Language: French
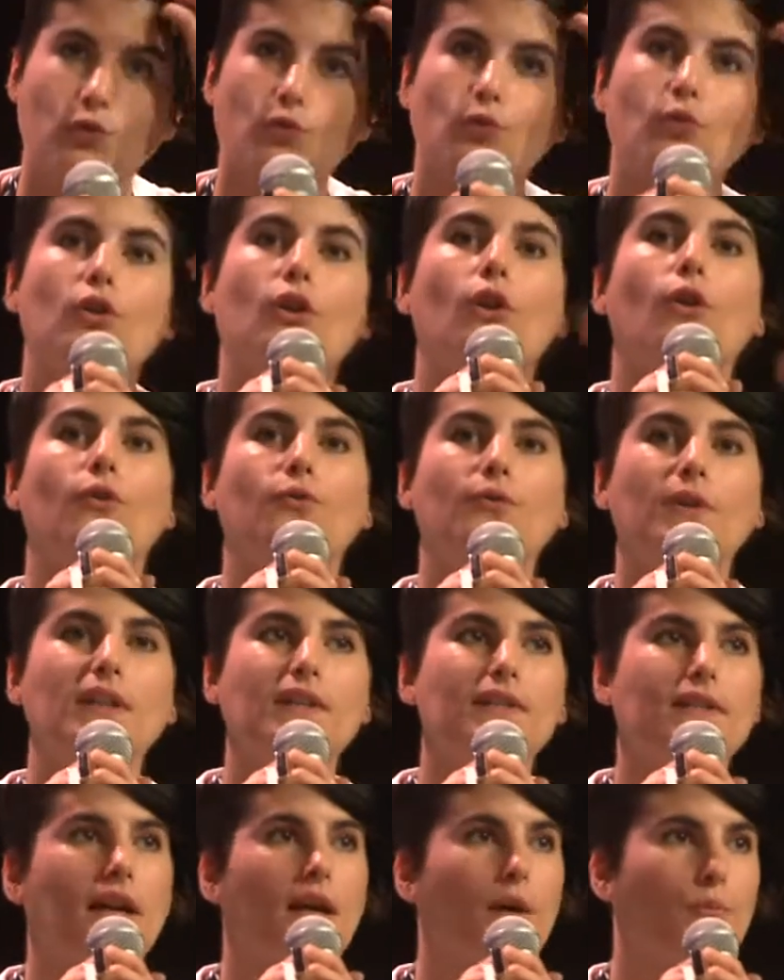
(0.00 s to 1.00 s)
donc, en
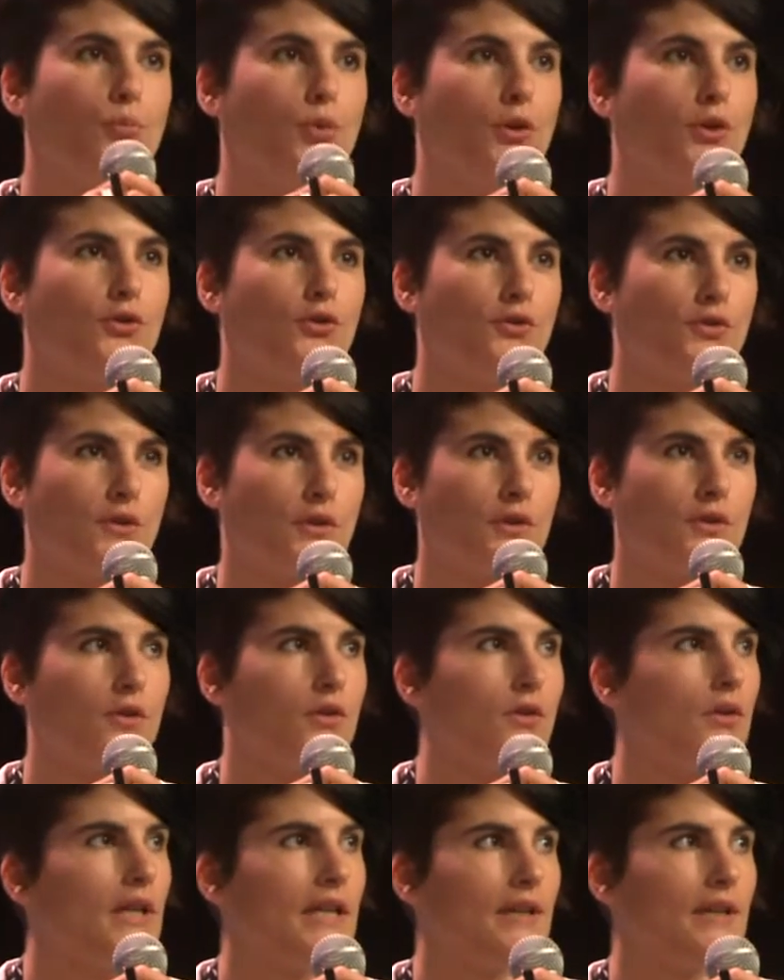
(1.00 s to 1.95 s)
fait, un bot, euh,